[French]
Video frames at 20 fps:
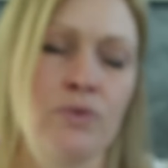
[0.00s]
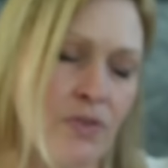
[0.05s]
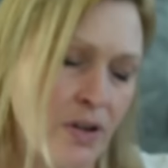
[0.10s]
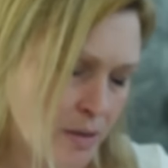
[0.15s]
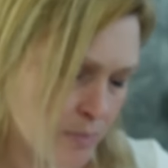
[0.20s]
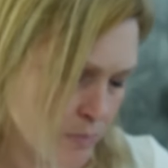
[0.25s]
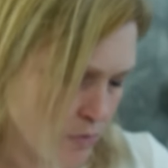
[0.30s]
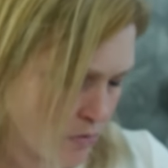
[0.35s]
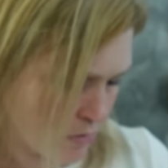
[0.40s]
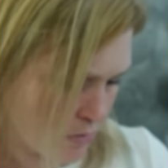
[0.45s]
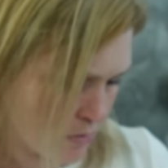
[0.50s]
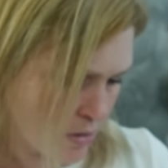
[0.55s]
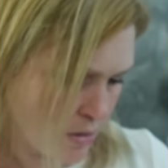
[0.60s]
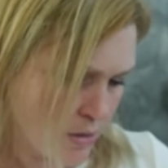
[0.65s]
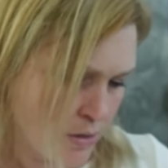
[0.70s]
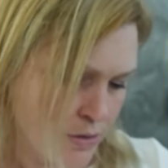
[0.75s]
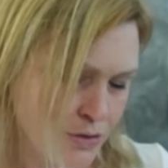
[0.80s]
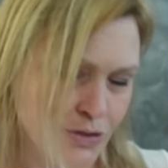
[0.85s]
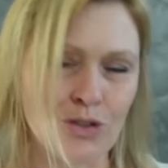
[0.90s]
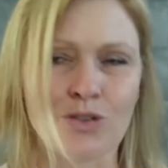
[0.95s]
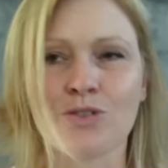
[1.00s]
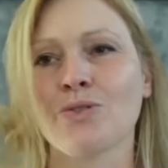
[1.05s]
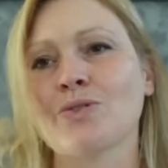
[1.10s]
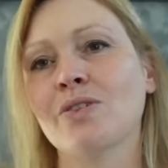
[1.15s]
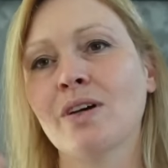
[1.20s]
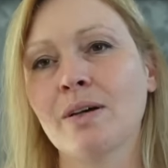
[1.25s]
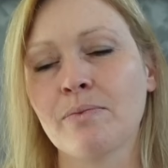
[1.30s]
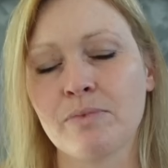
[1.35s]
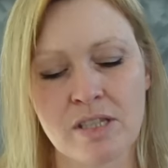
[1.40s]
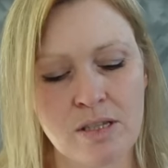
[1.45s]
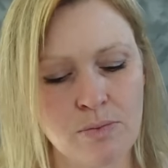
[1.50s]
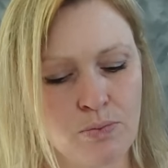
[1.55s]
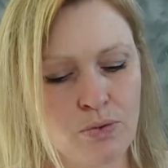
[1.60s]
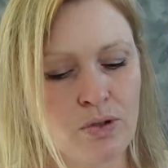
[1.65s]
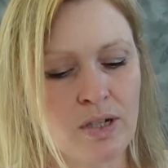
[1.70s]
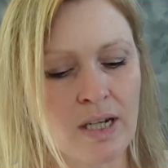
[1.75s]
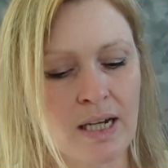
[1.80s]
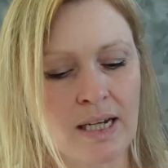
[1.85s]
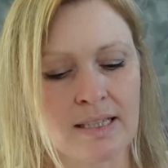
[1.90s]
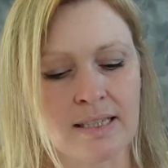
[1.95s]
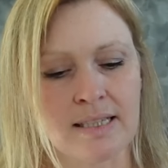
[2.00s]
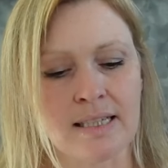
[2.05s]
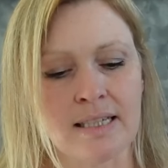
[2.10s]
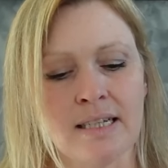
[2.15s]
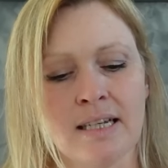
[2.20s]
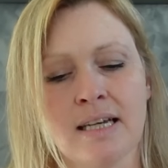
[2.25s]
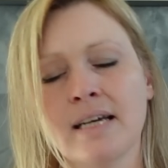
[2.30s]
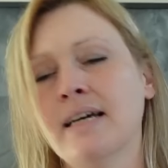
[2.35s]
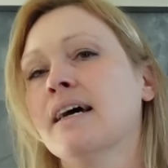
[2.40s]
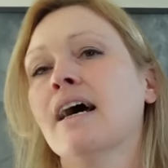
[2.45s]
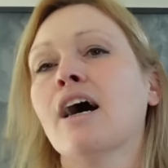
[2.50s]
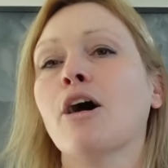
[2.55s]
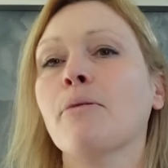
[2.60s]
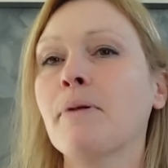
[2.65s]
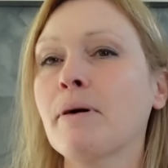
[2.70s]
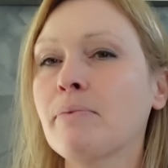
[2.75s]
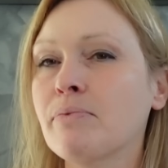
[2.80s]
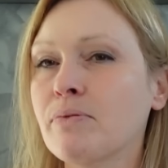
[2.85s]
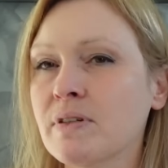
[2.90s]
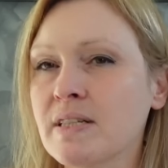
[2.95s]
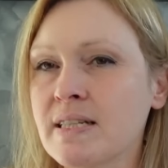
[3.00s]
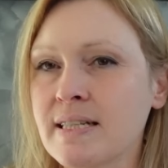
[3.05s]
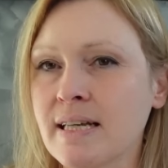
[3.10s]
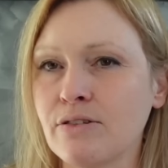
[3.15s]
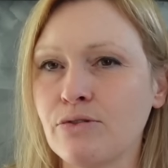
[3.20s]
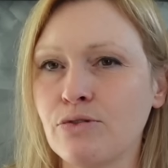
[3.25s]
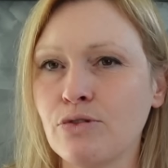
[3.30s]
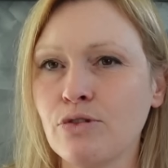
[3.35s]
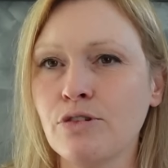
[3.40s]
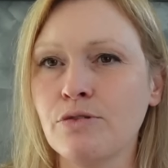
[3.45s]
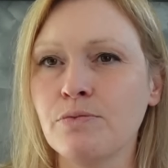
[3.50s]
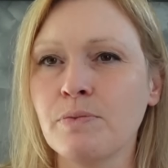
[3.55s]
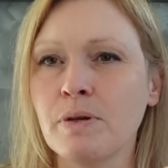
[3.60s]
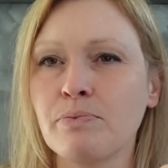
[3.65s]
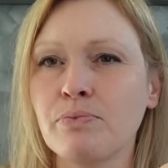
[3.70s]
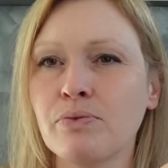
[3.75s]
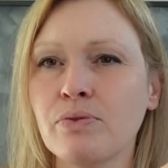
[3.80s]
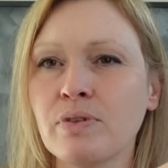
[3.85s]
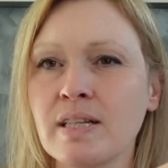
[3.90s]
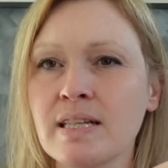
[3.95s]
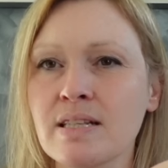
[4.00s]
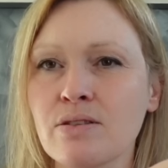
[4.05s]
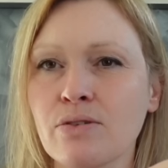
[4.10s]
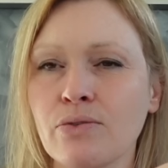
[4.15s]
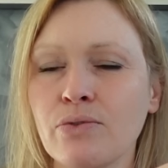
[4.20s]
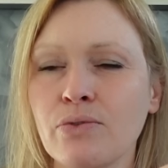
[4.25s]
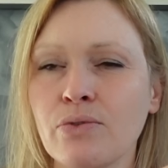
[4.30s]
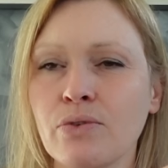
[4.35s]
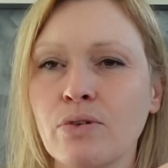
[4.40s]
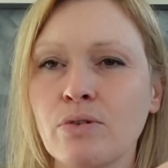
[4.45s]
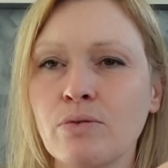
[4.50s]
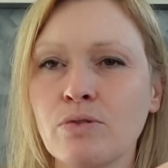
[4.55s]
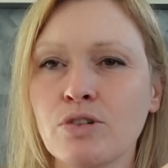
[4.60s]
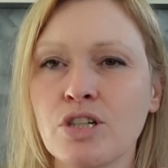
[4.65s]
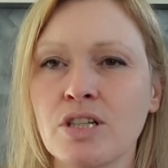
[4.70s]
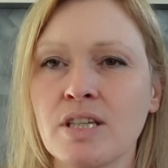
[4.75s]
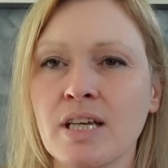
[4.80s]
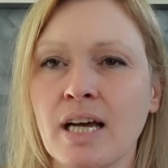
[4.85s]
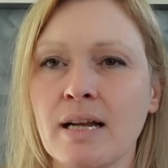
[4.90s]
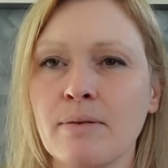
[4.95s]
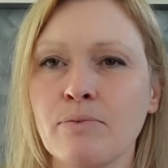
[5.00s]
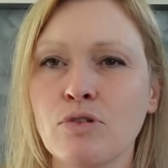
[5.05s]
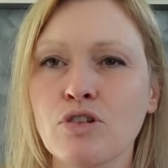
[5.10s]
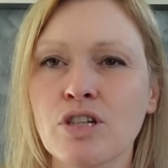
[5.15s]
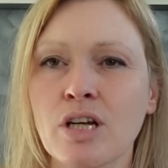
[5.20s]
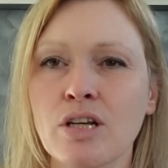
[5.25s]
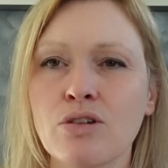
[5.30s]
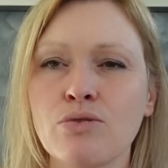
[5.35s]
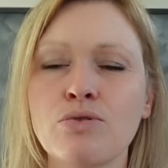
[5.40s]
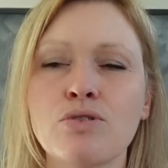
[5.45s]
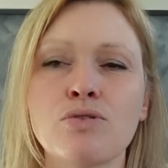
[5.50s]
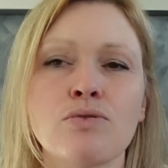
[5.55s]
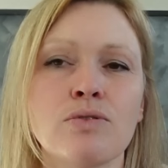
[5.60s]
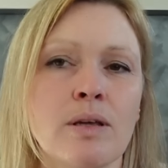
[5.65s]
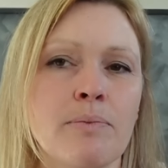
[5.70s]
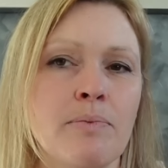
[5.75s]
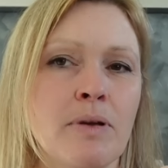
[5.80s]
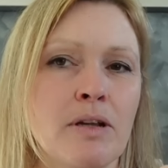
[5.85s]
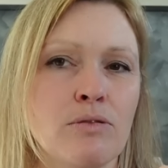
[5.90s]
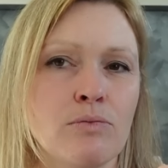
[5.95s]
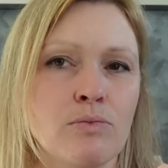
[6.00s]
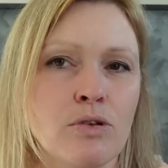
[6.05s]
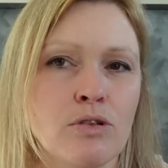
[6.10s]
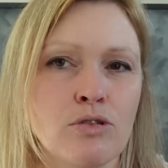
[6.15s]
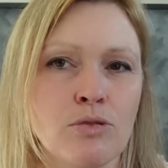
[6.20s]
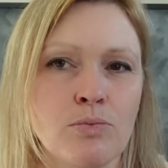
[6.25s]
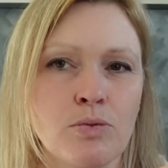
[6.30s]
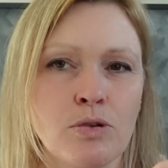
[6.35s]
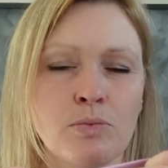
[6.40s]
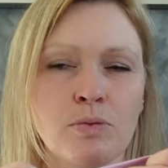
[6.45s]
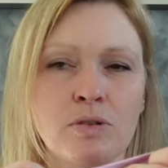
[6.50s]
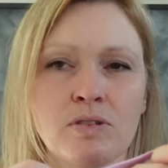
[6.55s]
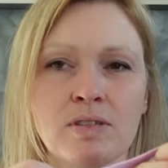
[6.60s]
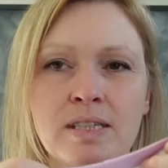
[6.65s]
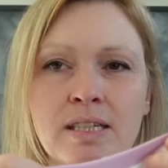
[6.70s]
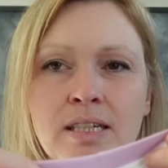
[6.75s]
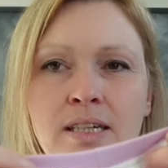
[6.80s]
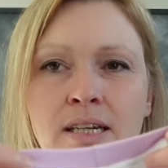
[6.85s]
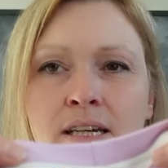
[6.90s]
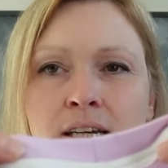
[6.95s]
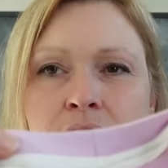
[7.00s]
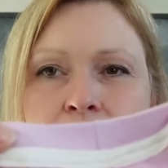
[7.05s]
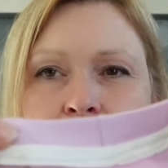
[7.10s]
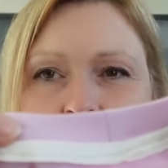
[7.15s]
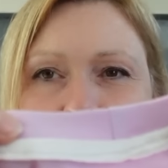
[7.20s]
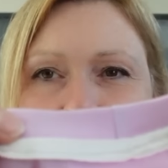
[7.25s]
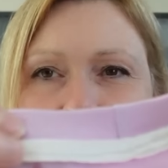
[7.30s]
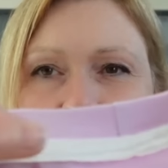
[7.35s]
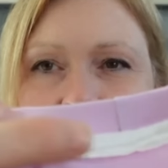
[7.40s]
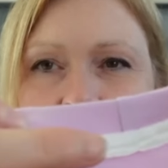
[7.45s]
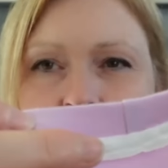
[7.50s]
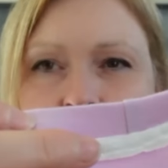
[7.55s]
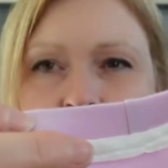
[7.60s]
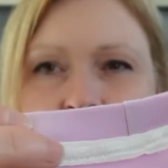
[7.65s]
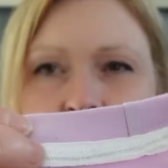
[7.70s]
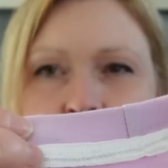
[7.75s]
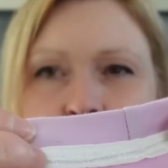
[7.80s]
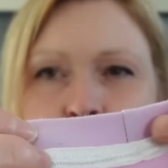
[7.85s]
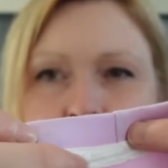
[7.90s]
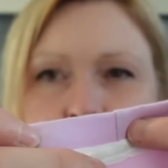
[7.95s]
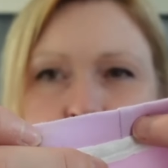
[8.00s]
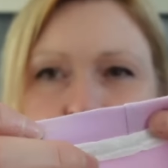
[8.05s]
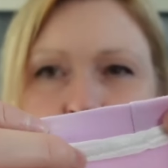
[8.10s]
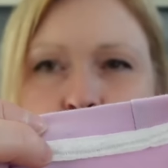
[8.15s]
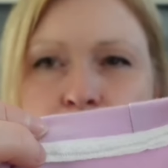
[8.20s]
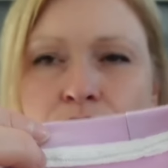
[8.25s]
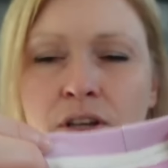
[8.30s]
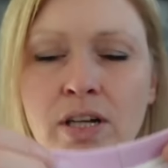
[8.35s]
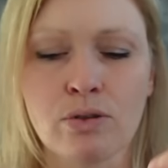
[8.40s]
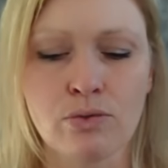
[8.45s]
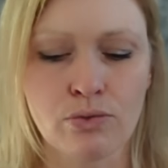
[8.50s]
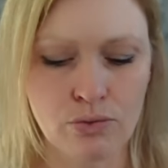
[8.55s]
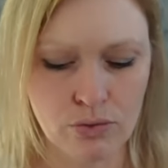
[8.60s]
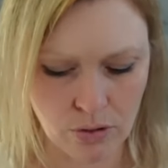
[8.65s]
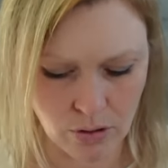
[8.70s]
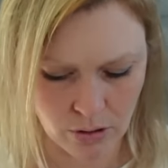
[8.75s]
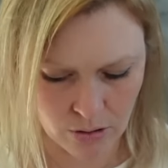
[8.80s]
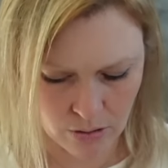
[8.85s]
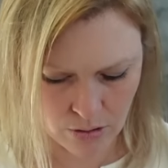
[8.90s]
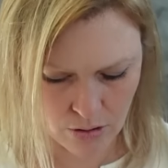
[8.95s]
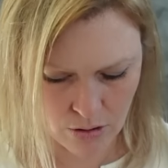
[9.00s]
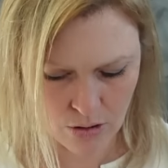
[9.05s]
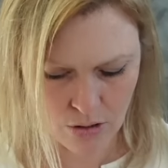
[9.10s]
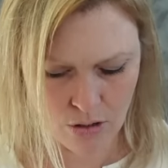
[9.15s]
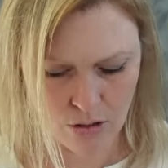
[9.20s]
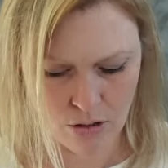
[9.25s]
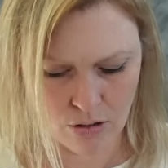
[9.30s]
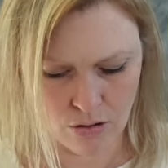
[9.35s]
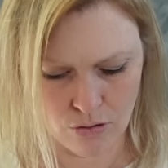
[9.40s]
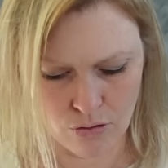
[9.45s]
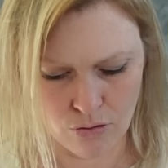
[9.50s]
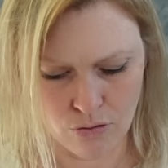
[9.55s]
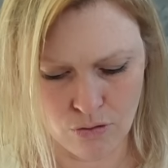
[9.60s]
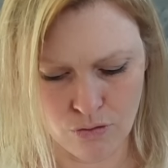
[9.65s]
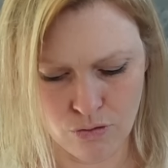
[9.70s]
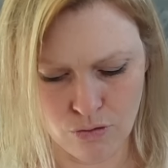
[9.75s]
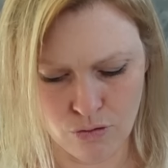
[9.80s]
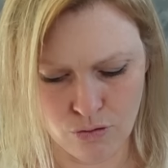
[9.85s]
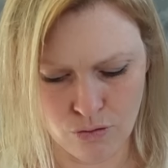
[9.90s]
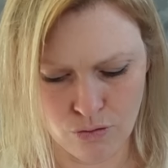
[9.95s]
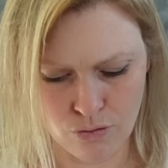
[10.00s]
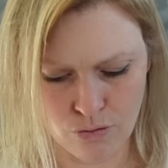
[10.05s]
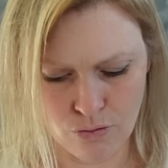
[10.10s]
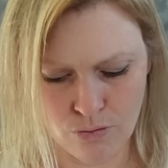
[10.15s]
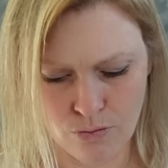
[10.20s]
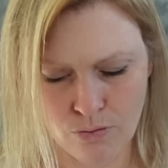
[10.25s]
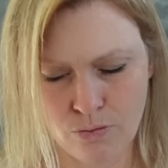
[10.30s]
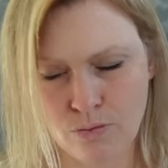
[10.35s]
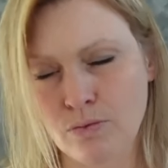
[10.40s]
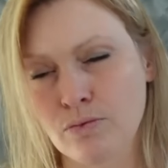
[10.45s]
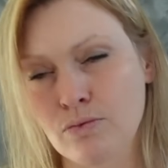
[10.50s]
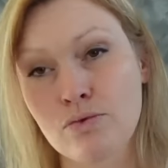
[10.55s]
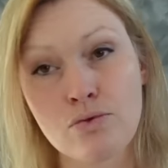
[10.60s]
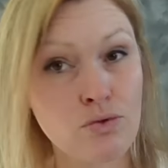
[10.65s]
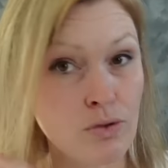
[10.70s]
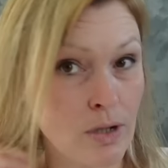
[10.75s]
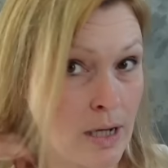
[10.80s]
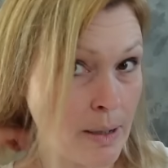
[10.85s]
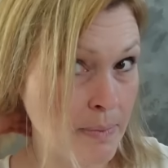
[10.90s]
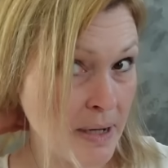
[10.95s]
vraiment de temps en temps un petit peu gratter. Alors pas pour les adultes, mais pour les enfants, généralement je rajoute ce qu'on appelle une bande de propreté. Donc c'est une petite bande que je viens coudre euh, sur la